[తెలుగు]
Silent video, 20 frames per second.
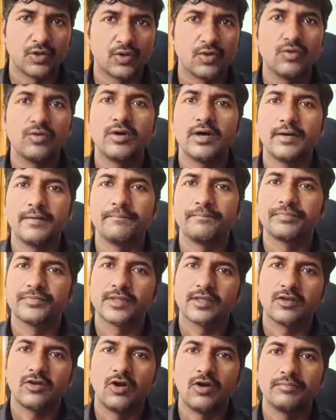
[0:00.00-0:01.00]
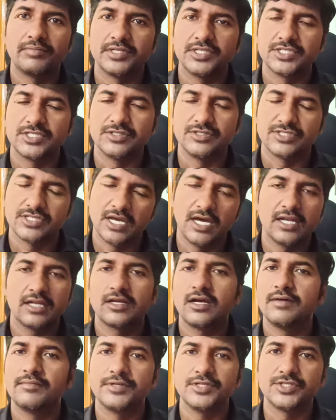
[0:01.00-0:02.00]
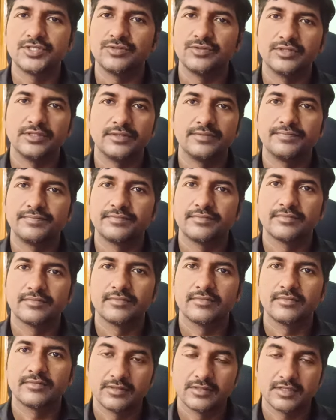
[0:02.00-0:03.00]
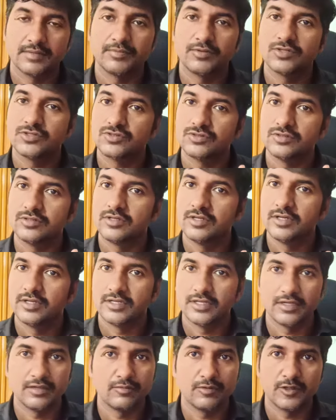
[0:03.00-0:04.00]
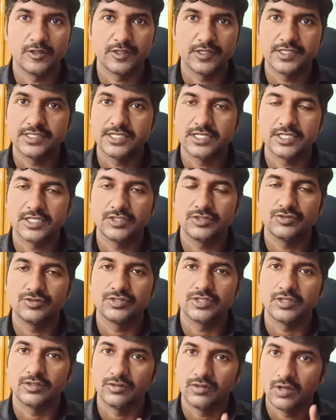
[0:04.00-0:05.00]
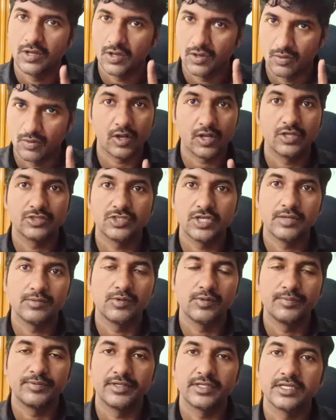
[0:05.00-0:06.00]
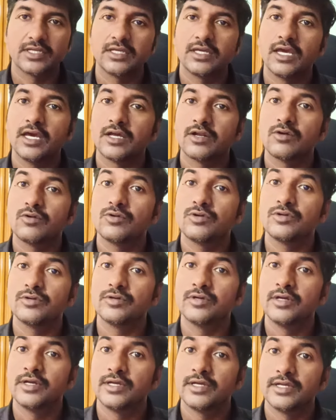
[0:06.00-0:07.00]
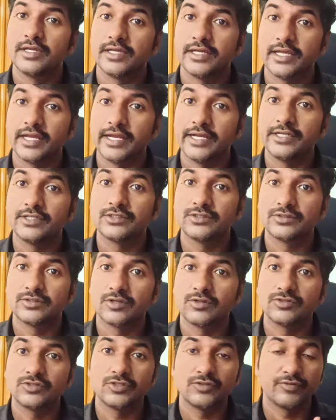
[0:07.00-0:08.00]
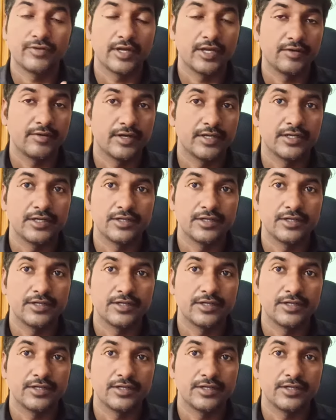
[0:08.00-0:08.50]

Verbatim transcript: ఎక్కువ కాంపిటీషన్ చాలా కాంపిటీషన్ ఉంది సపోజ్ నేను మొన్న రీసెంట్గా చూశాను ఒక్క జాబ్ ఓపెనింగ్కి అరౌండ్ ఎయిట్ థౌజండ్ ఫైవ్